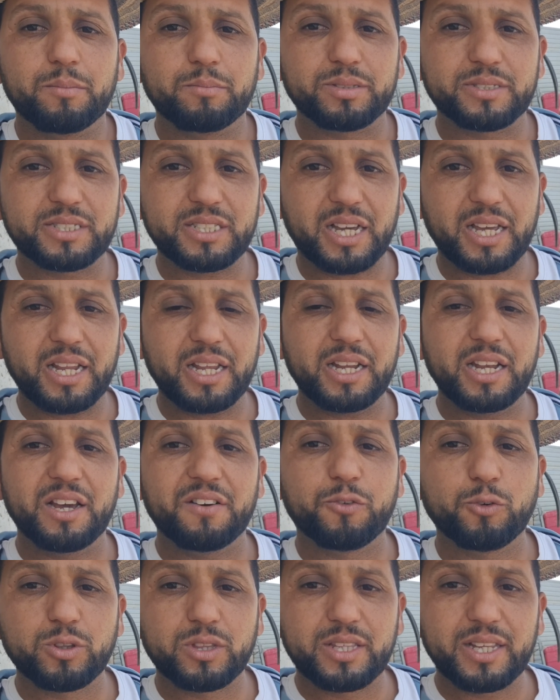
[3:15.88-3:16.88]
بصح
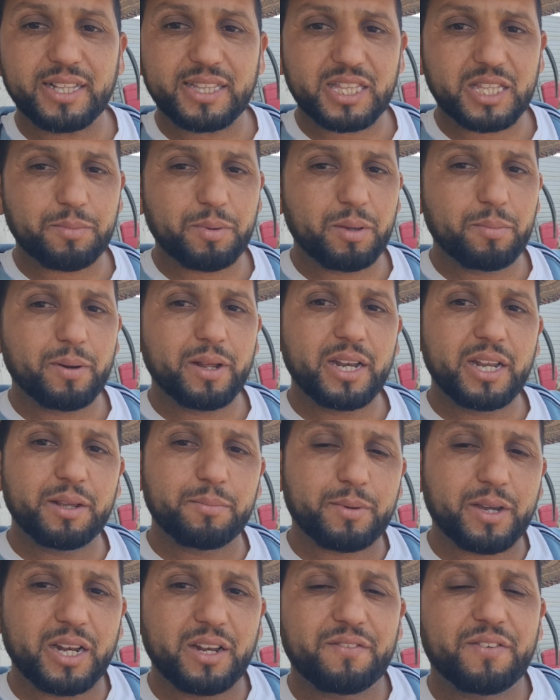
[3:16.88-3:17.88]
لافوت ديال الطبيبه
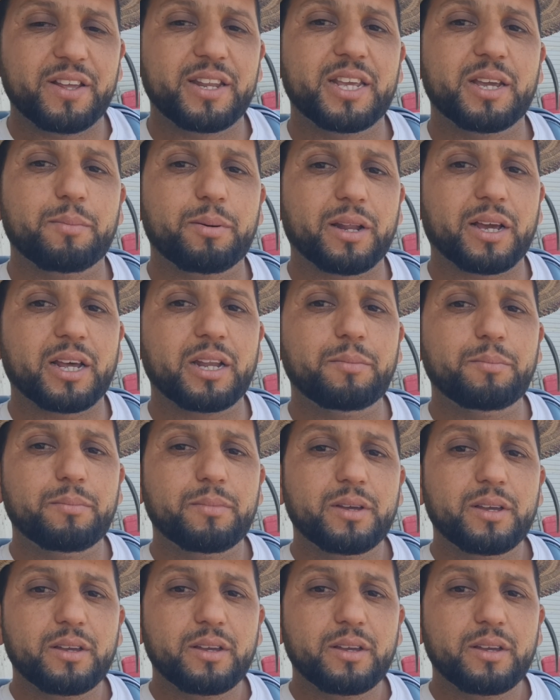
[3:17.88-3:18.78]
اللي مكلفه ليا بالغنم